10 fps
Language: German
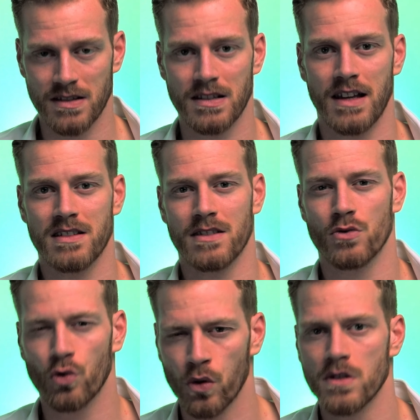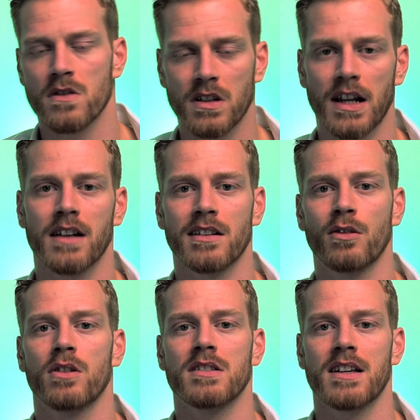das heißt, dass du kurz und knackig den
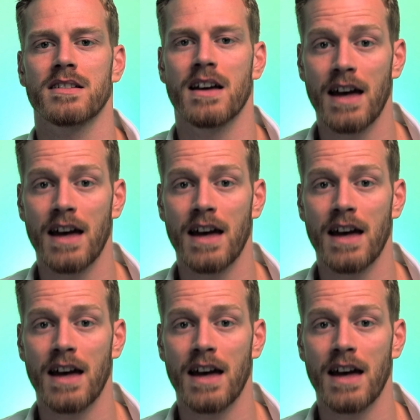Leuten zeigst,